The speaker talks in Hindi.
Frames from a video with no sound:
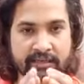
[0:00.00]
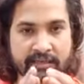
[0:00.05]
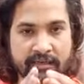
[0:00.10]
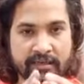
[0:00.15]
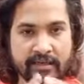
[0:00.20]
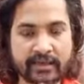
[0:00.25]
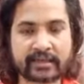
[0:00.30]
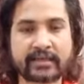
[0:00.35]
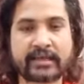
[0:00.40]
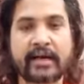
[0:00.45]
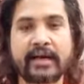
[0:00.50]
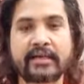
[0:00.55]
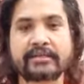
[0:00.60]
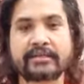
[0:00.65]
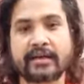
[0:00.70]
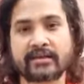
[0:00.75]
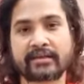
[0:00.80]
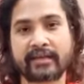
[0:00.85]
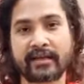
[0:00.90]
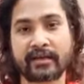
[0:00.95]
रखा
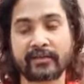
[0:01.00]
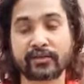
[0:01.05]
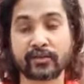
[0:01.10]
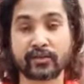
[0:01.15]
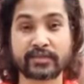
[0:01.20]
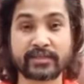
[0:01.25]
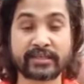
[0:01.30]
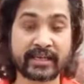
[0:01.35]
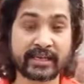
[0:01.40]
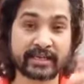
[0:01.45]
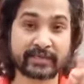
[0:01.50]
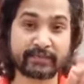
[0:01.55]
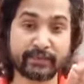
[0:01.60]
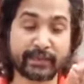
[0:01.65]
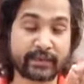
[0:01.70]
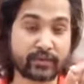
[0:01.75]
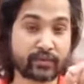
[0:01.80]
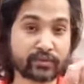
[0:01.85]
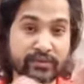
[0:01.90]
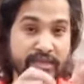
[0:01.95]
जाता है सोचिए
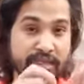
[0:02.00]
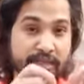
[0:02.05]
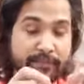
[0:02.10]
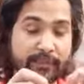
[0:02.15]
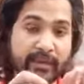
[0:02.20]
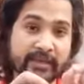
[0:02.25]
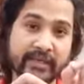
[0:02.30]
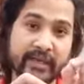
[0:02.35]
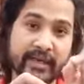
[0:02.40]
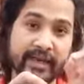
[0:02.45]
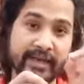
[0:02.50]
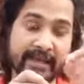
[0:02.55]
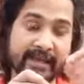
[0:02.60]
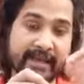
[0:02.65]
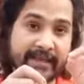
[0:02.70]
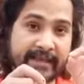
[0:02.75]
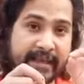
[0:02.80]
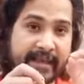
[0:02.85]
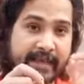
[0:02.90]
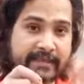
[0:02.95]
उस दीपक का
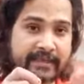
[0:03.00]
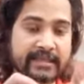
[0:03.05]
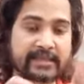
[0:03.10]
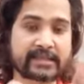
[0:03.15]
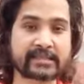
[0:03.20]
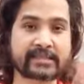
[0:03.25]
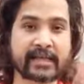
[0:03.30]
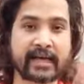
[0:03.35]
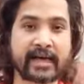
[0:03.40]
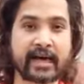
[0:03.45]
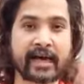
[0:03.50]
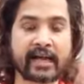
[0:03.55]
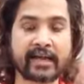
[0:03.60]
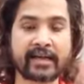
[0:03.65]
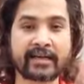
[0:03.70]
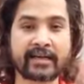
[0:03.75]
एक एक हिस्सा